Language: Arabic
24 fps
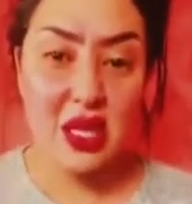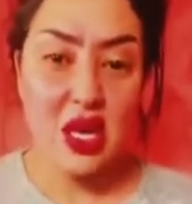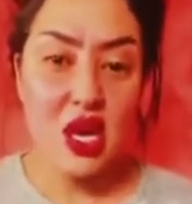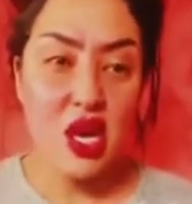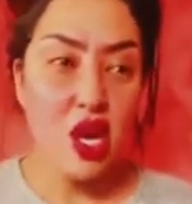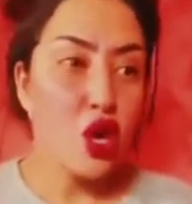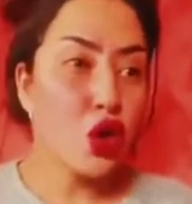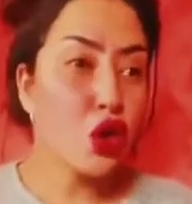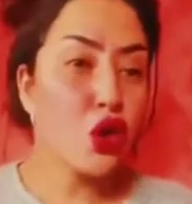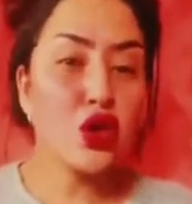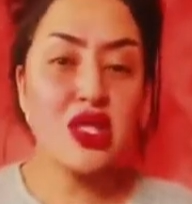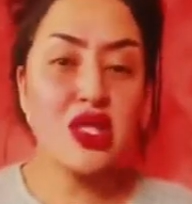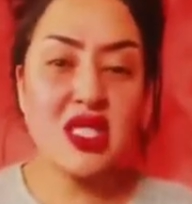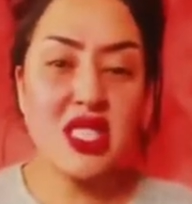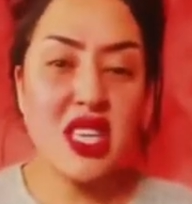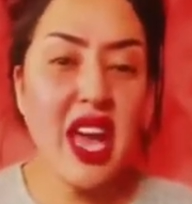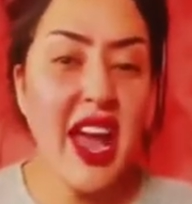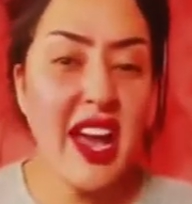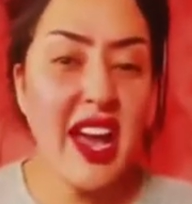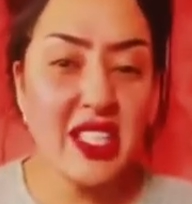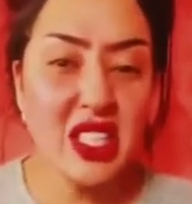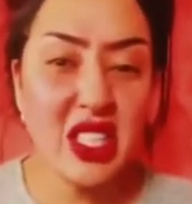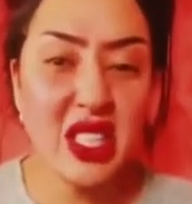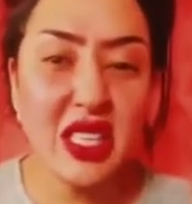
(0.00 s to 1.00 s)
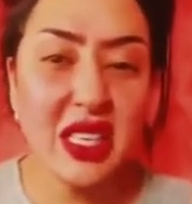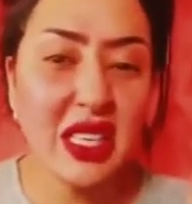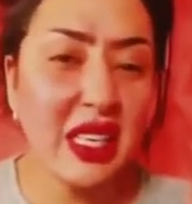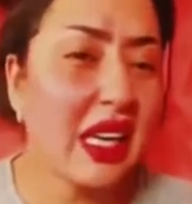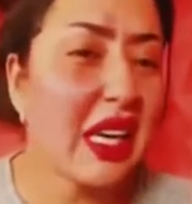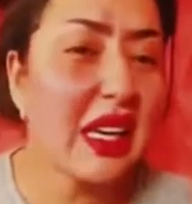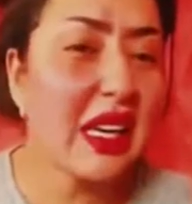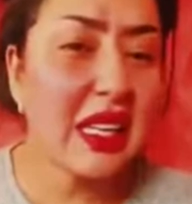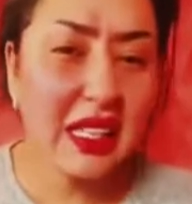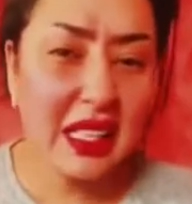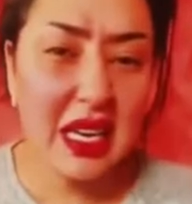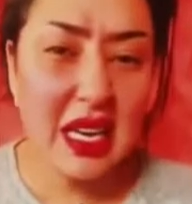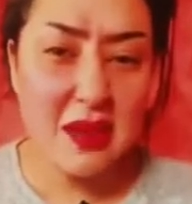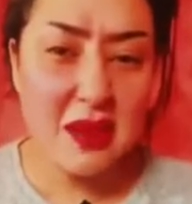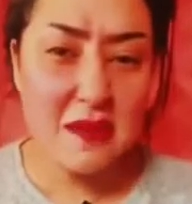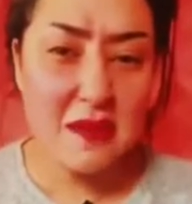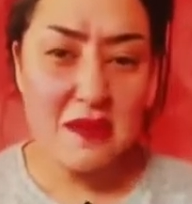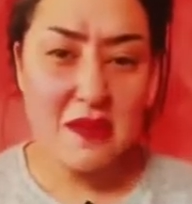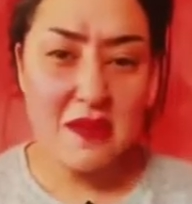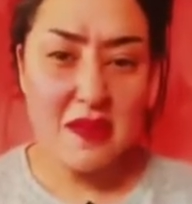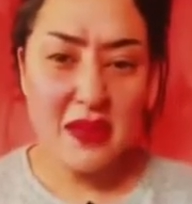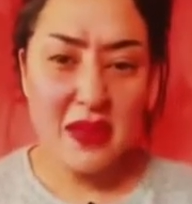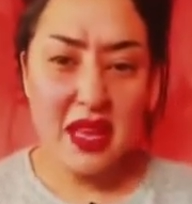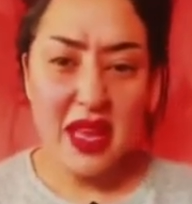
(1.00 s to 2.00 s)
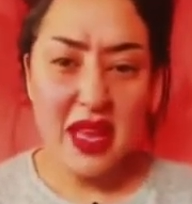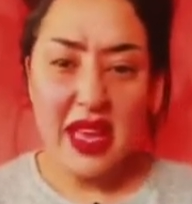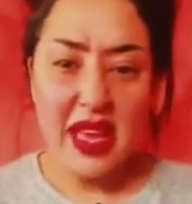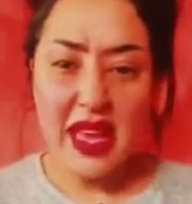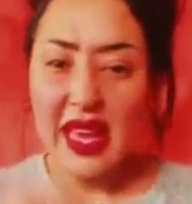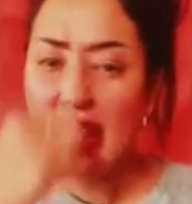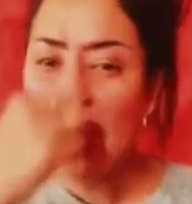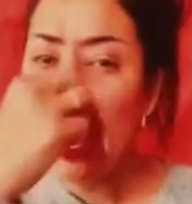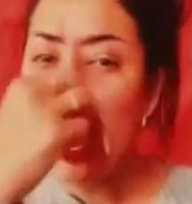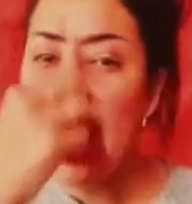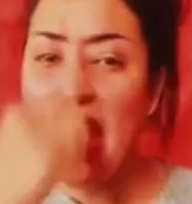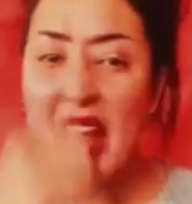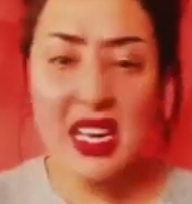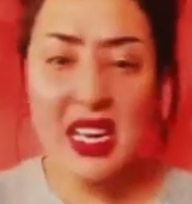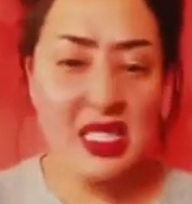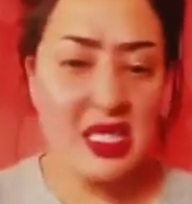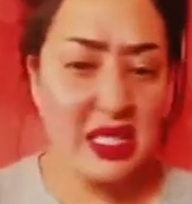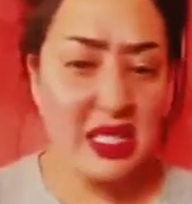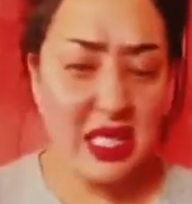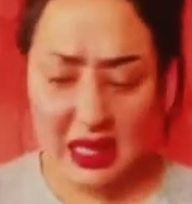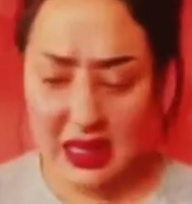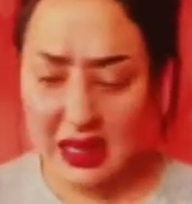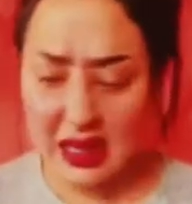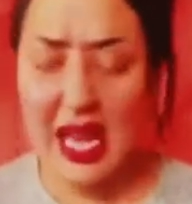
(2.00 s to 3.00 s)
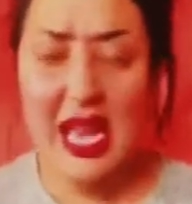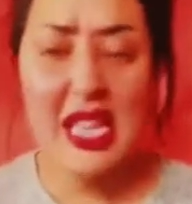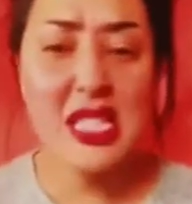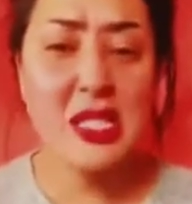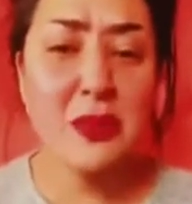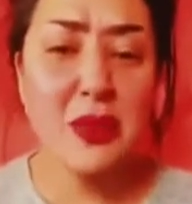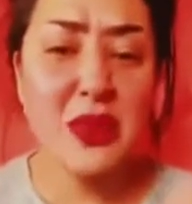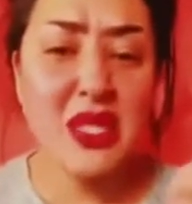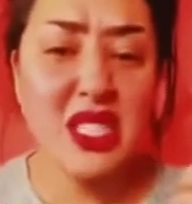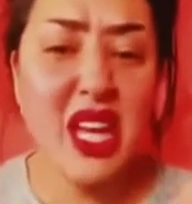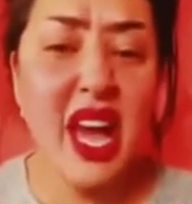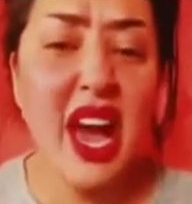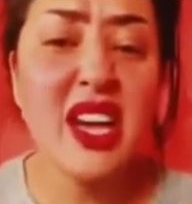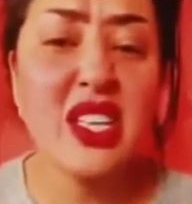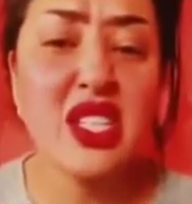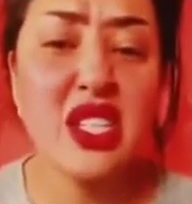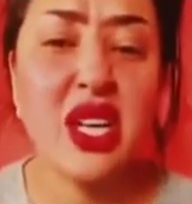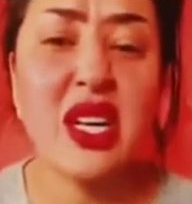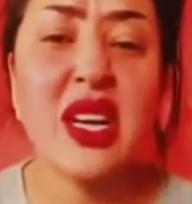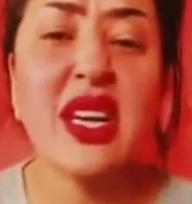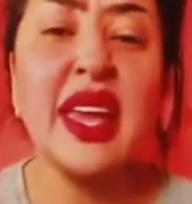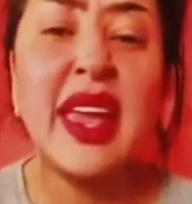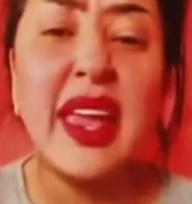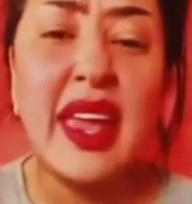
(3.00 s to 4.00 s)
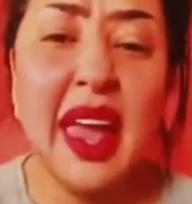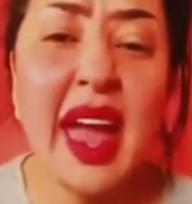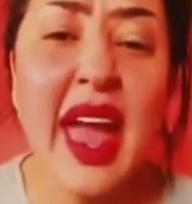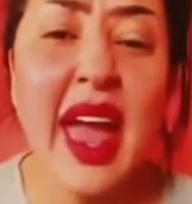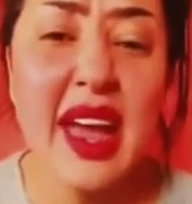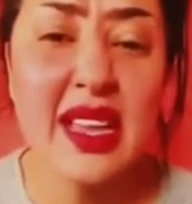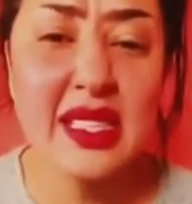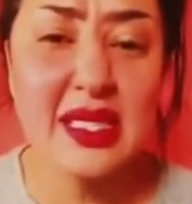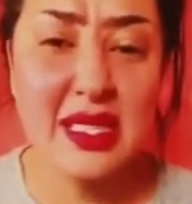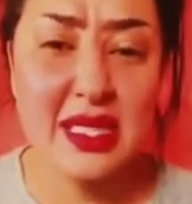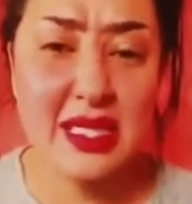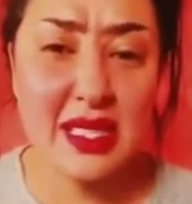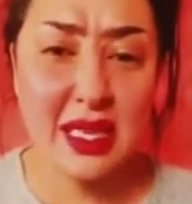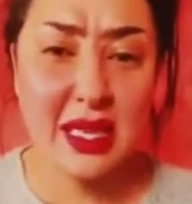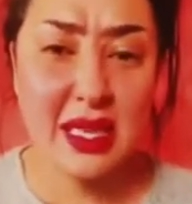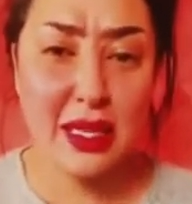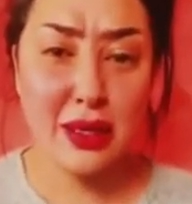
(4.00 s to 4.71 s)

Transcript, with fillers: كنتي حاجه كي الكلب خانز كتنعس ما راك خانزين